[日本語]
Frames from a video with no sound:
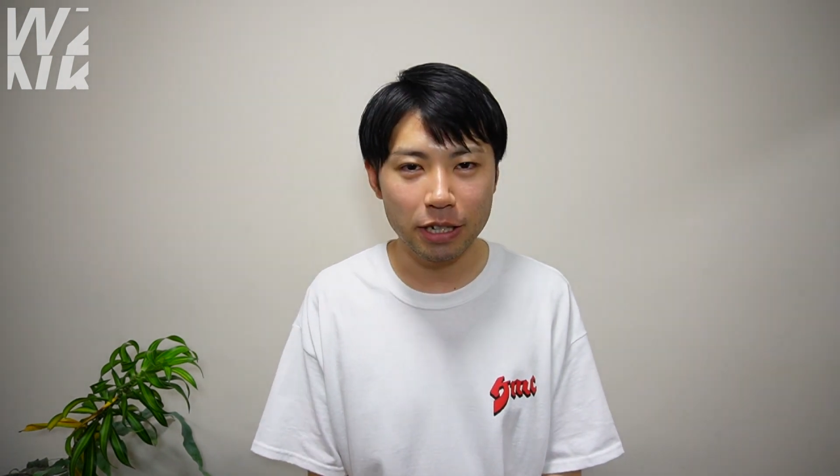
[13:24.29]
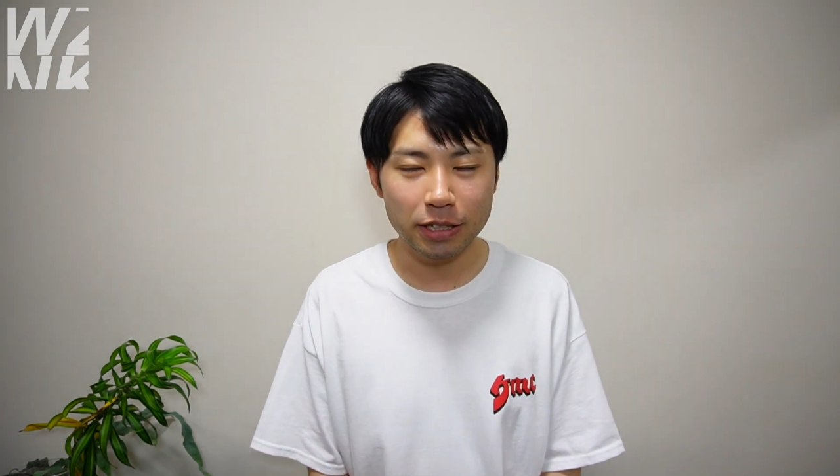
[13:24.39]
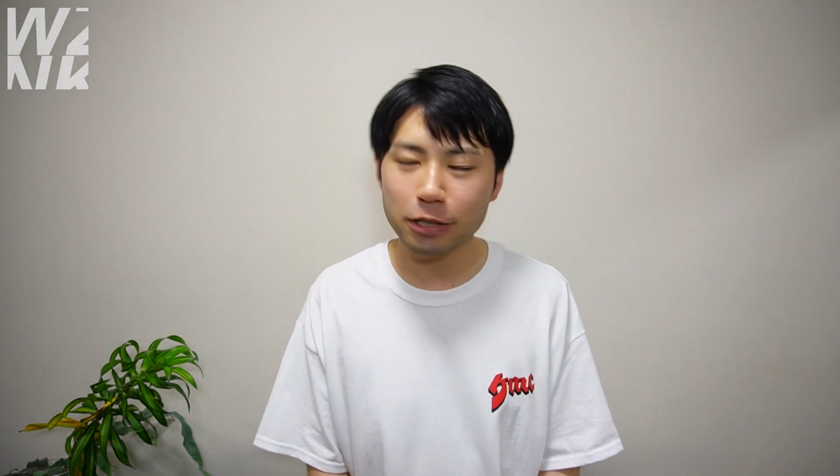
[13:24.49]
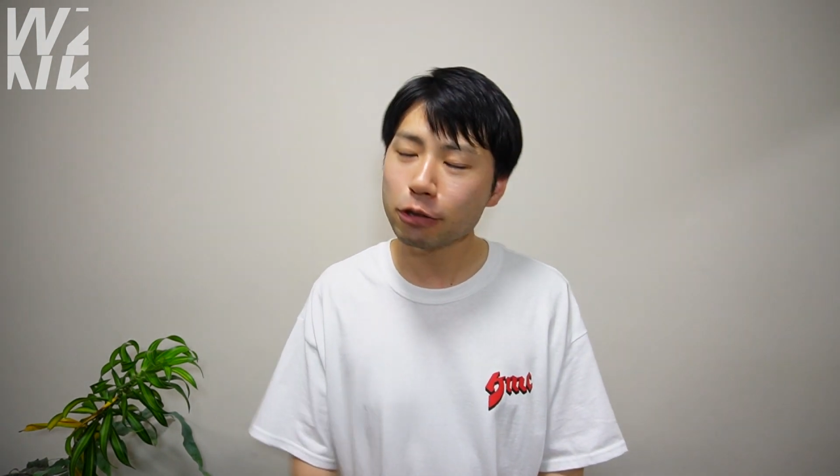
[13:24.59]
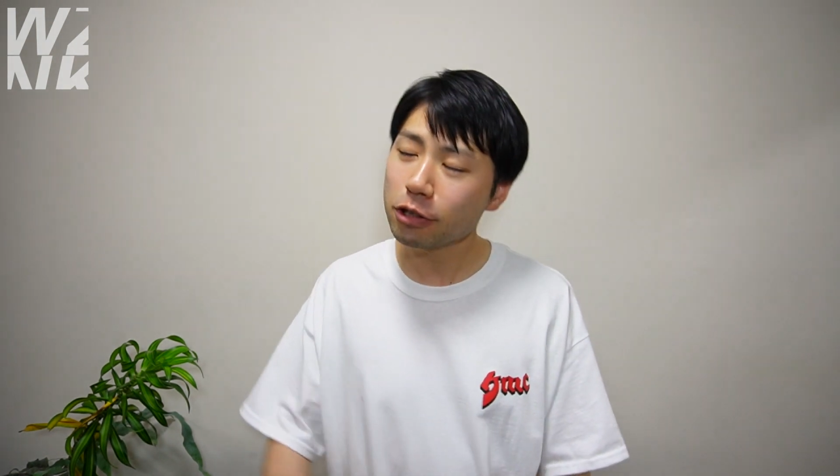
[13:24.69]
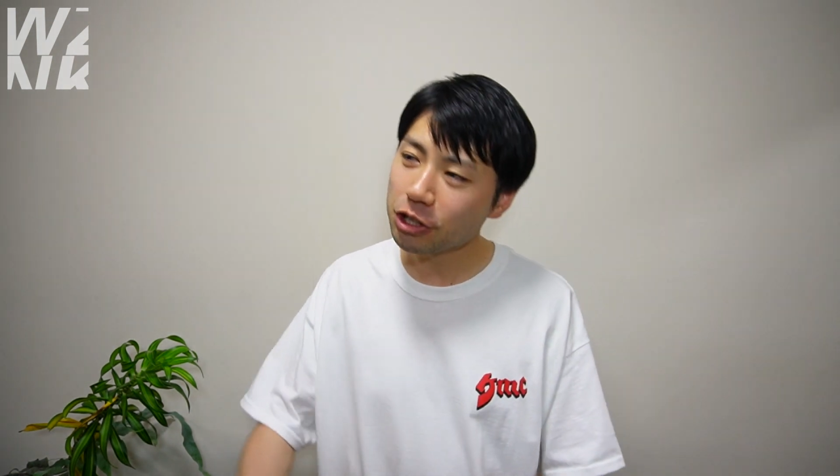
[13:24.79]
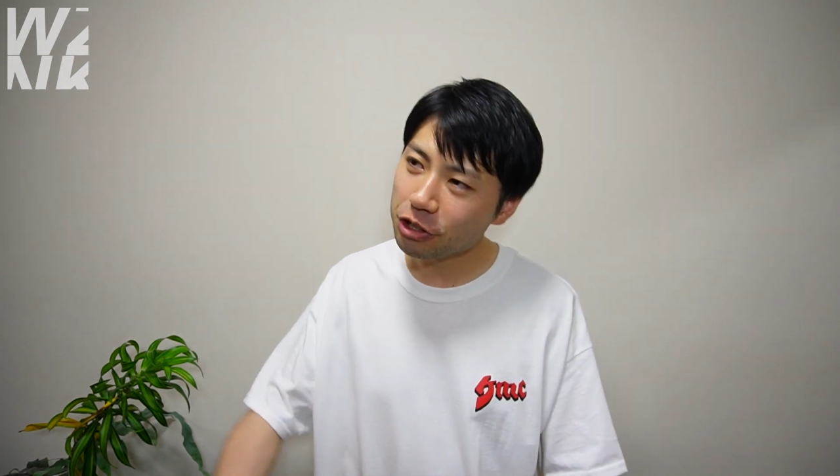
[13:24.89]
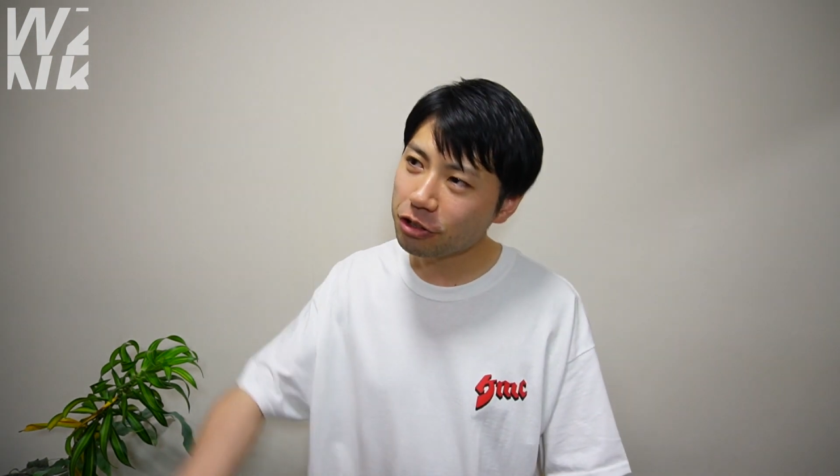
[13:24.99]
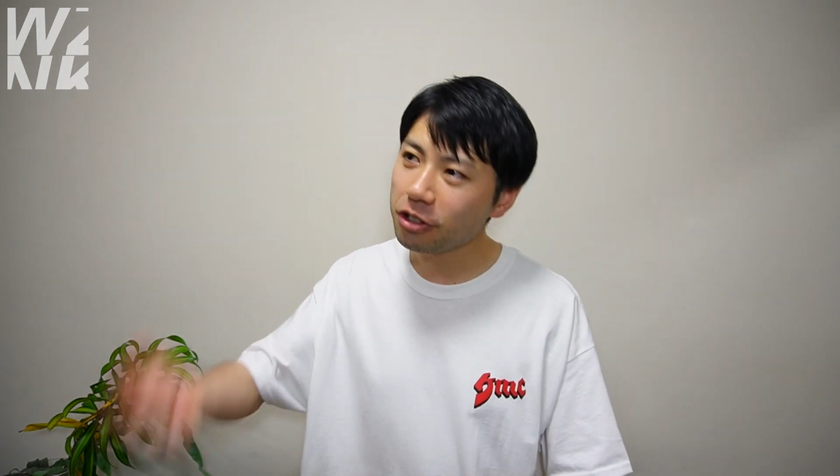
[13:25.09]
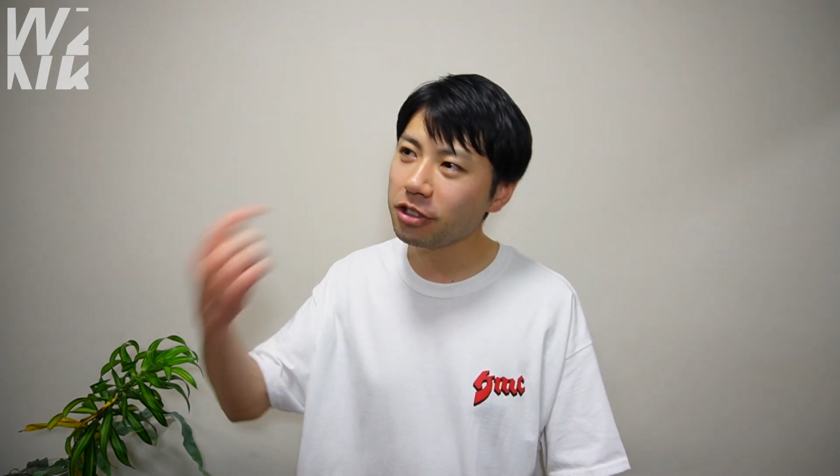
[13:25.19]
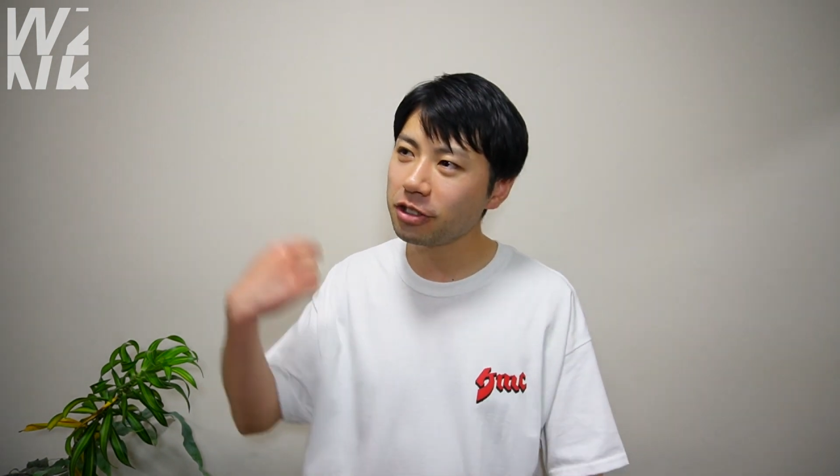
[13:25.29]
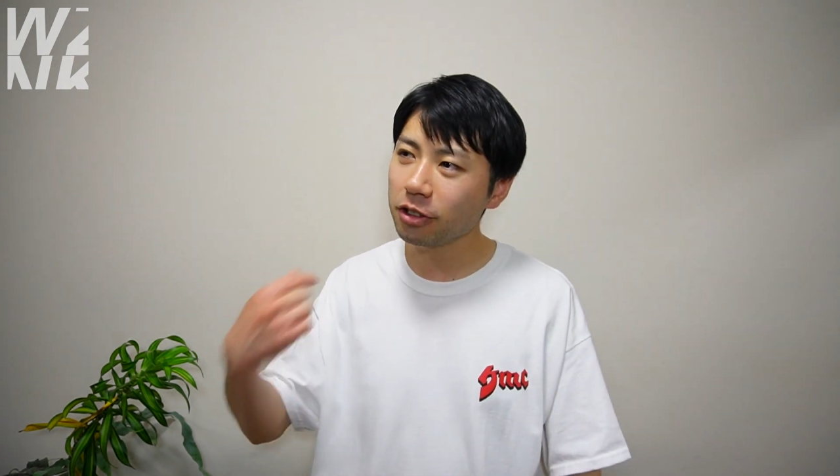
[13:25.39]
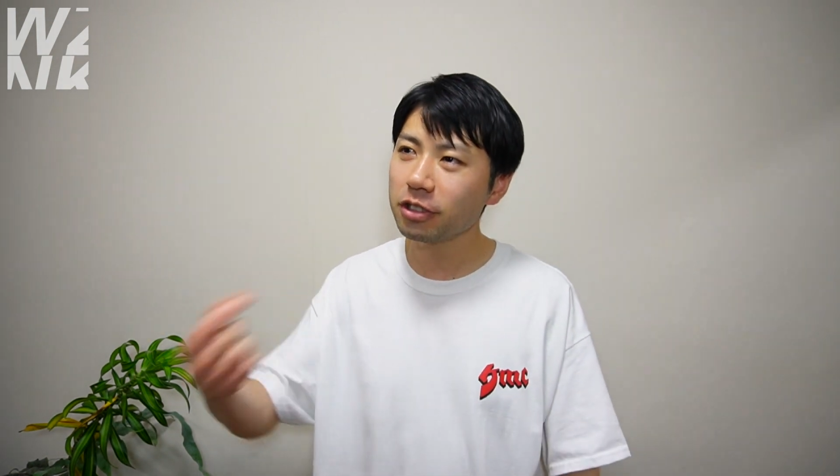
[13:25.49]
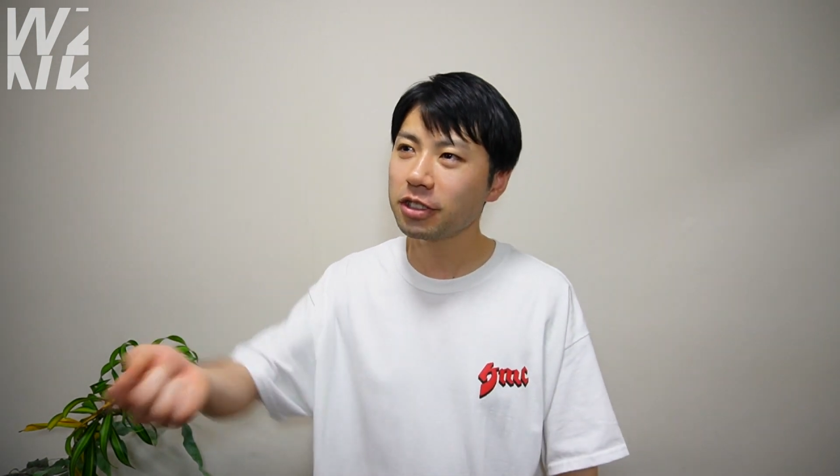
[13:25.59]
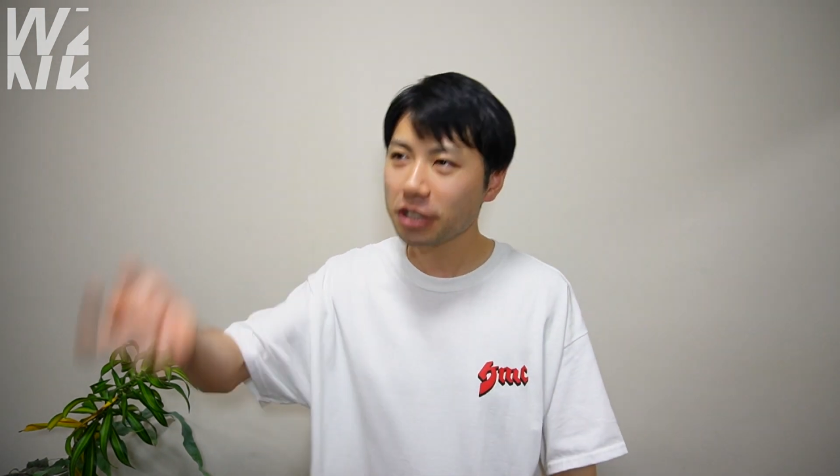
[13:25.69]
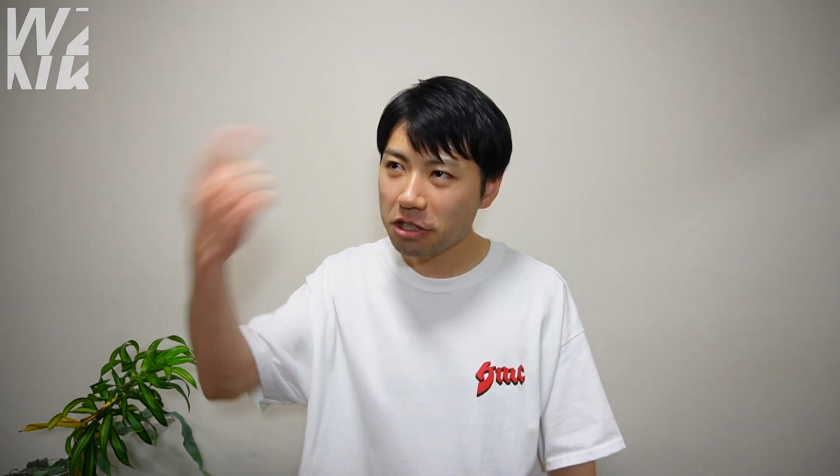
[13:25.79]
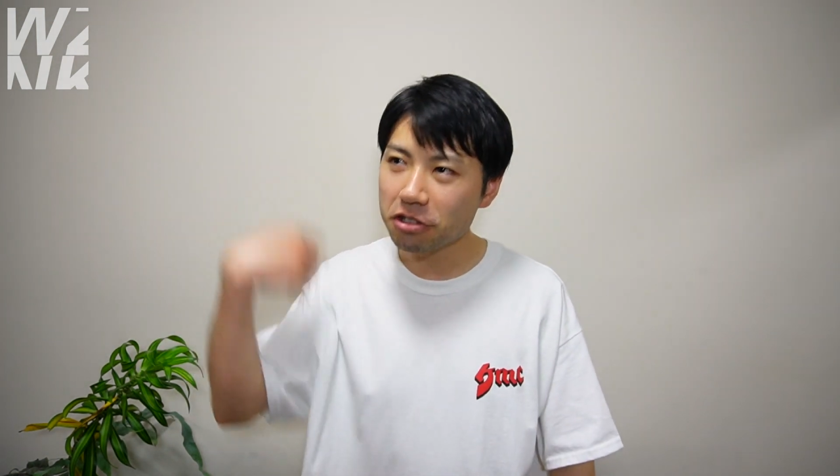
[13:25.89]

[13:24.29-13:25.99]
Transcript: で、その週、その次